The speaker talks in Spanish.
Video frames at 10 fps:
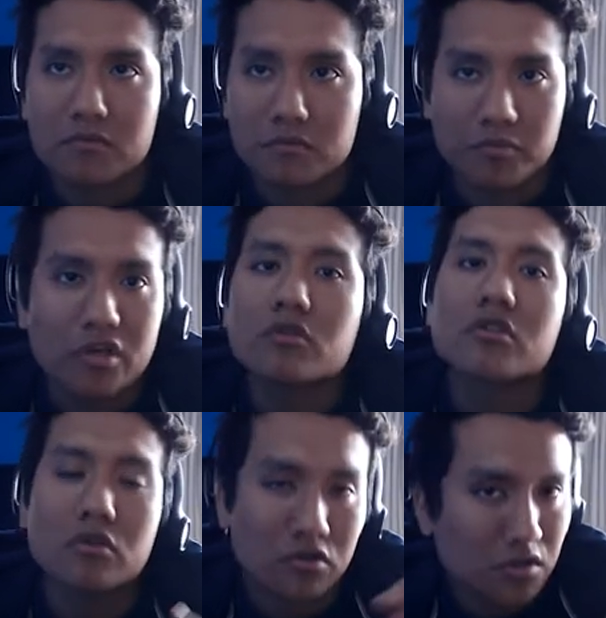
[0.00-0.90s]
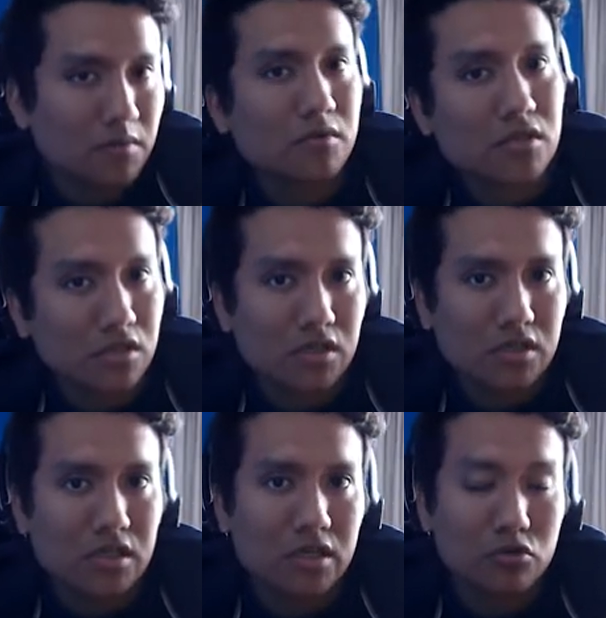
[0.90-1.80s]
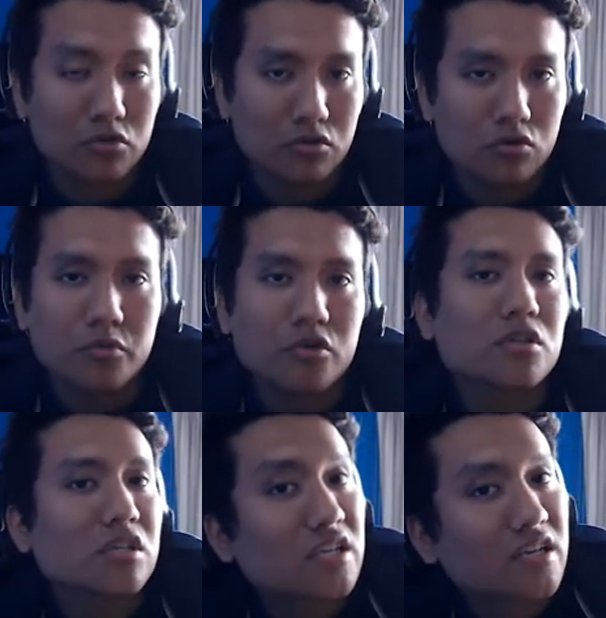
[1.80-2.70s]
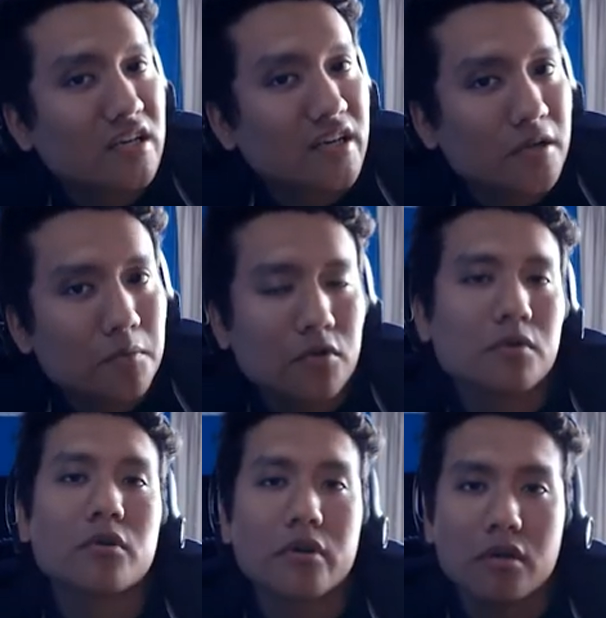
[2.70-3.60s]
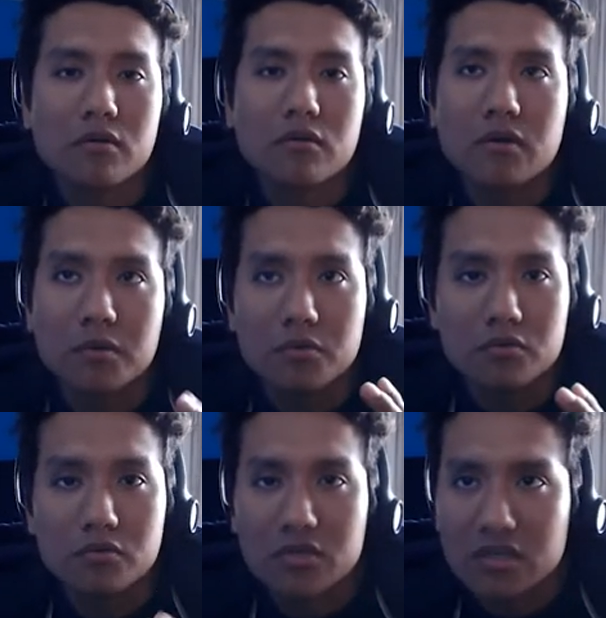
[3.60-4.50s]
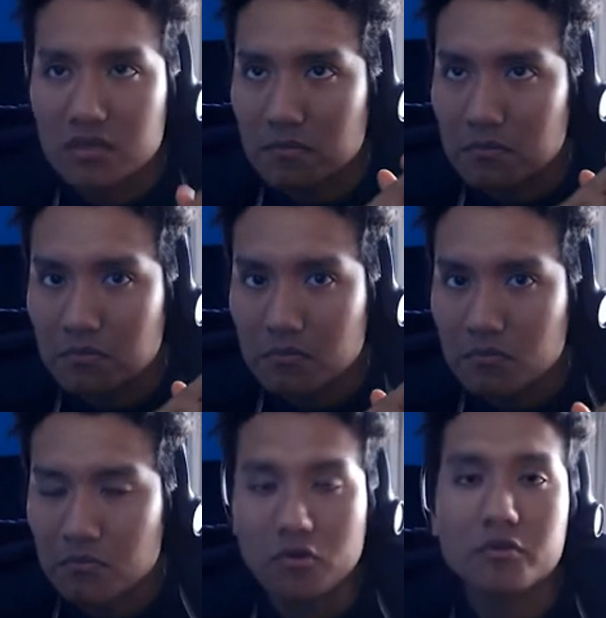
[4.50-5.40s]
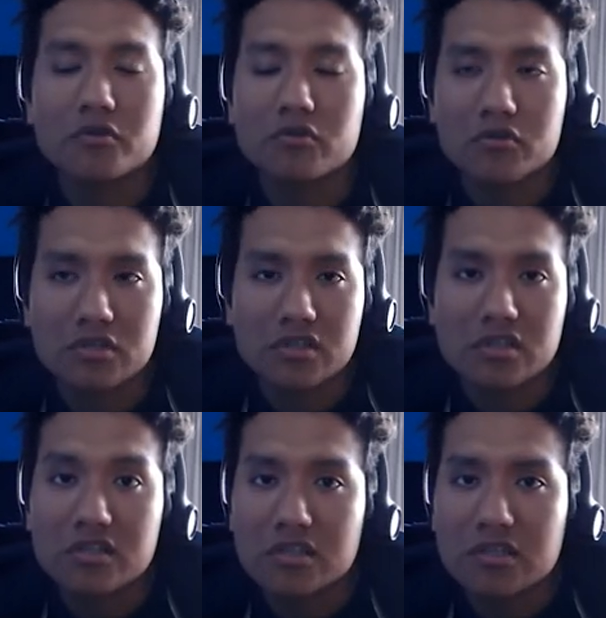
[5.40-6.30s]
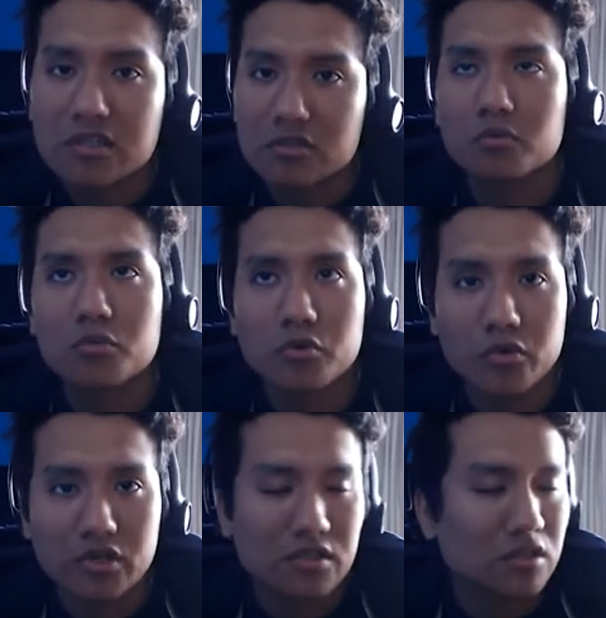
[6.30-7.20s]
Pero sí o sí vamos a tener que sacar 800 cupones Y que queremos desbloquearlo a Mewtwo, que lo he visto sus estadísticas y son muy buenas.